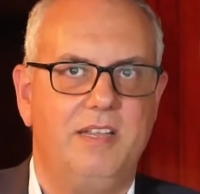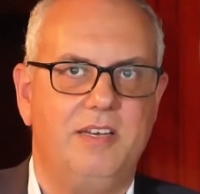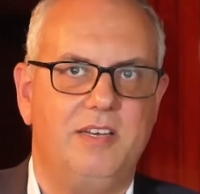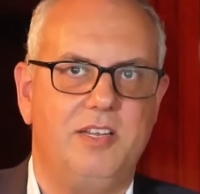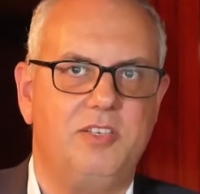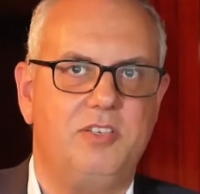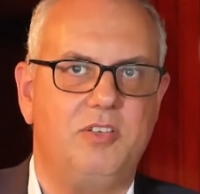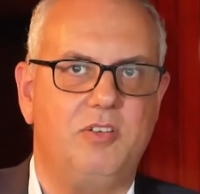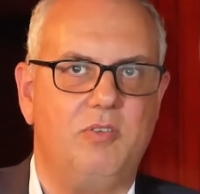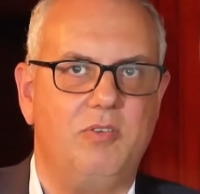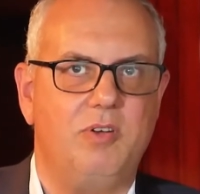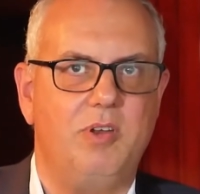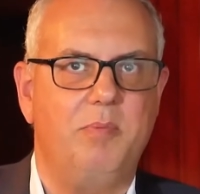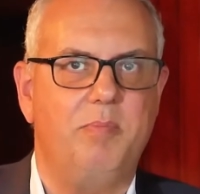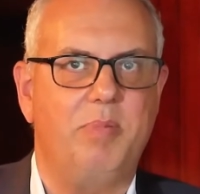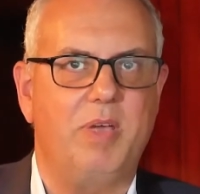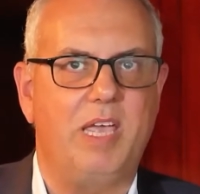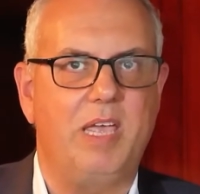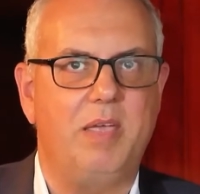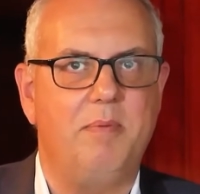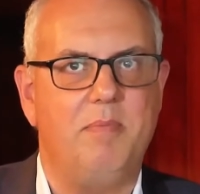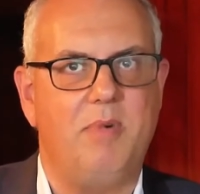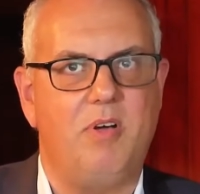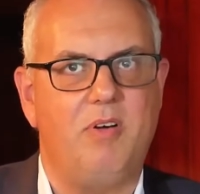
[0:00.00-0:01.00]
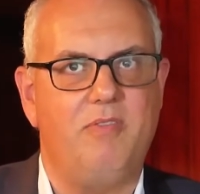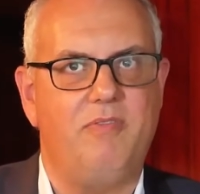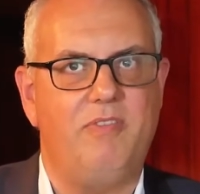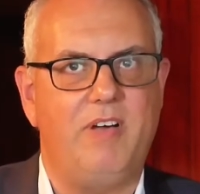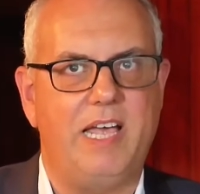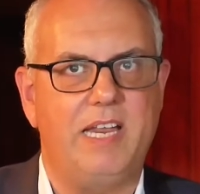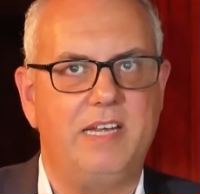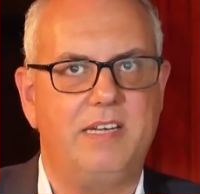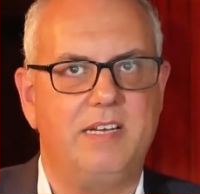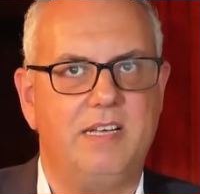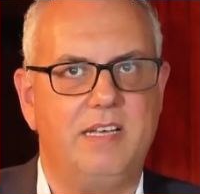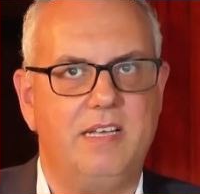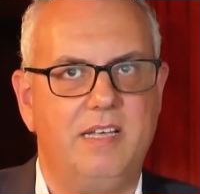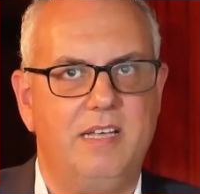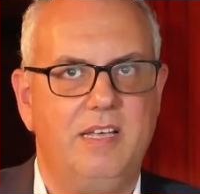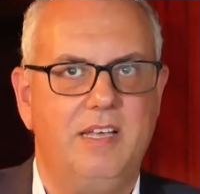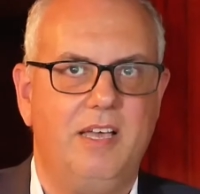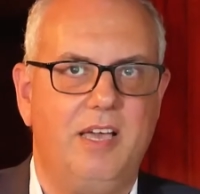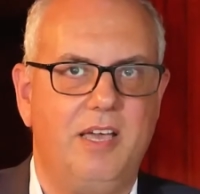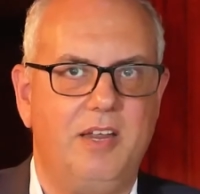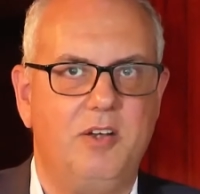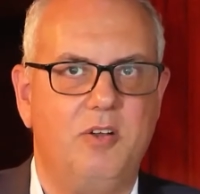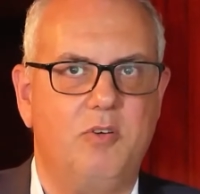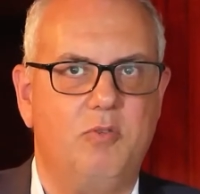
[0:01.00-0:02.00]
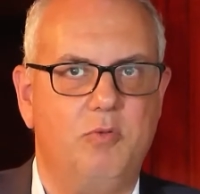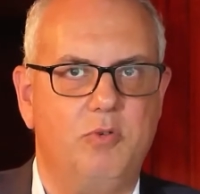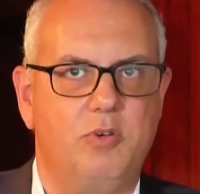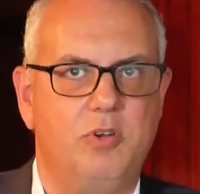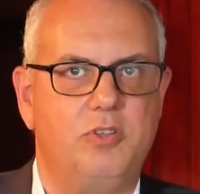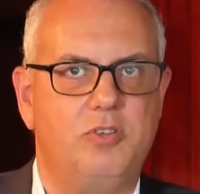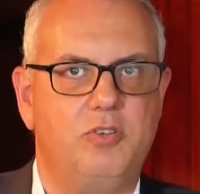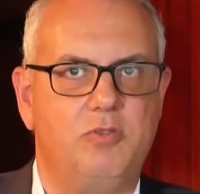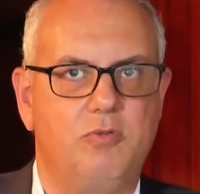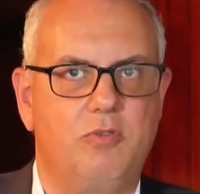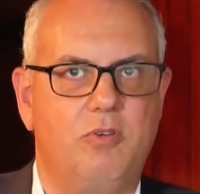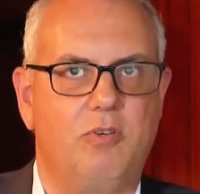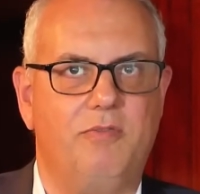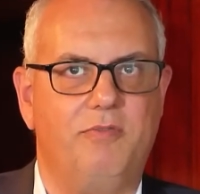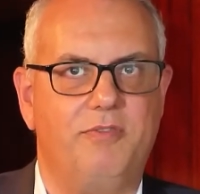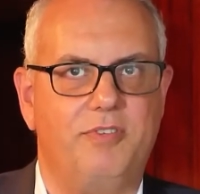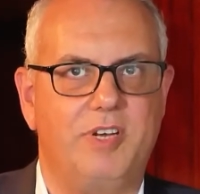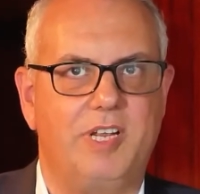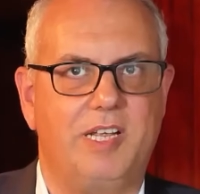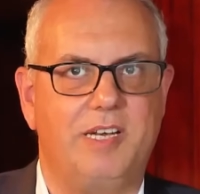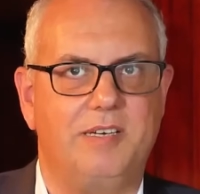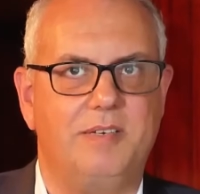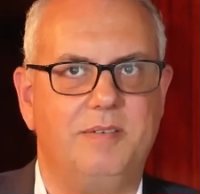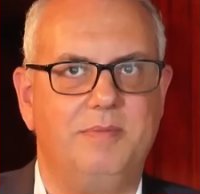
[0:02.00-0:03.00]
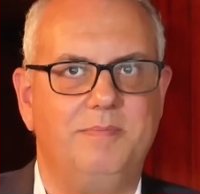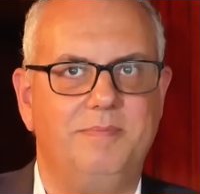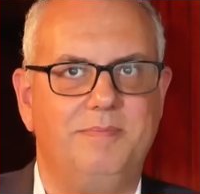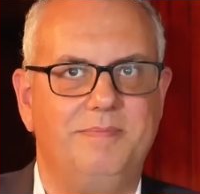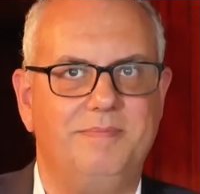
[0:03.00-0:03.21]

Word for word: dass die Uni Bremen auch weiter eine gute Zukunft hat.